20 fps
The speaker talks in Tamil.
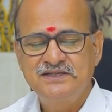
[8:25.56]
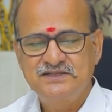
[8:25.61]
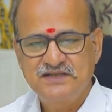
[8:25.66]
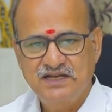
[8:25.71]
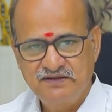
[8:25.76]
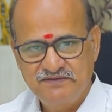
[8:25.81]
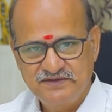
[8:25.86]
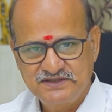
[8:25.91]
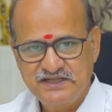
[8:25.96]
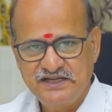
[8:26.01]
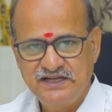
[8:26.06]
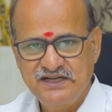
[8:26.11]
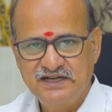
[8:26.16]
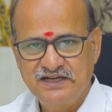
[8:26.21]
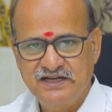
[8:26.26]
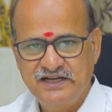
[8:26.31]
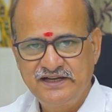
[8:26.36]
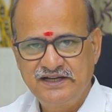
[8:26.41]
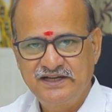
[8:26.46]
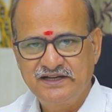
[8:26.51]
சில
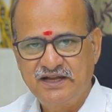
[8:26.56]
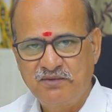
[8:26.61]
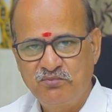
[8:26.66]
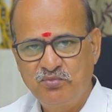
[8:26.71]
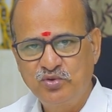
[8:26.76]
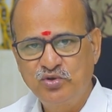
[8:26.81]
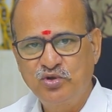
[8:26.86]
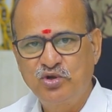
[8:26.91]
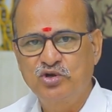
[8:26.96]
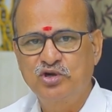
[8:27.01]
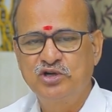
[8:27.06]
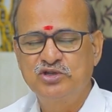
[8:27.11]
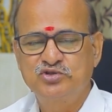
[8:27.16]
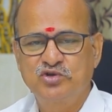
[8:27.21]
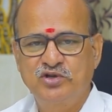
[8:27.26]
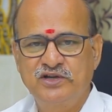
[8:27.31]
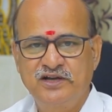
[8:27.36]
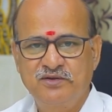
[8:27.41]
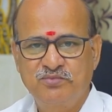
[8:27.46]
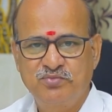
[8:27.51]
விஷயங்களை நம் முன்னோர்கள்
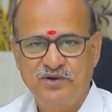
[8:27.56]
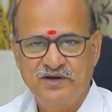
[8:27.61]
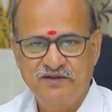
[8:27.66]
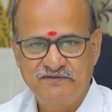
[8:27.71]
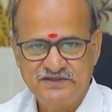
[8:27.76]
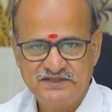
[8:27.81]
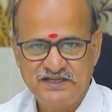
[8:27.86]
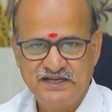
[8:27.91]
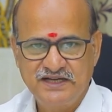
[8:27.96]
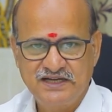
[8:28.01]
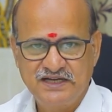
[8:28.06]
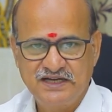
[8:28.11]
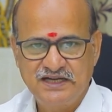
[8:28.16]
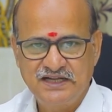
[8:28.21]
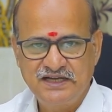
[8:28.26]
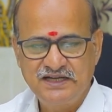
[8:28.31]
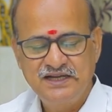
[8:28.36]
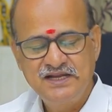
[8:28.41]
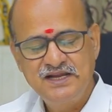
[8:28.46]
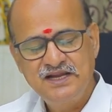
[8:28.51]
சொல்லிட்டு போன
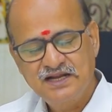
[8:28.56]
விஷயங்களை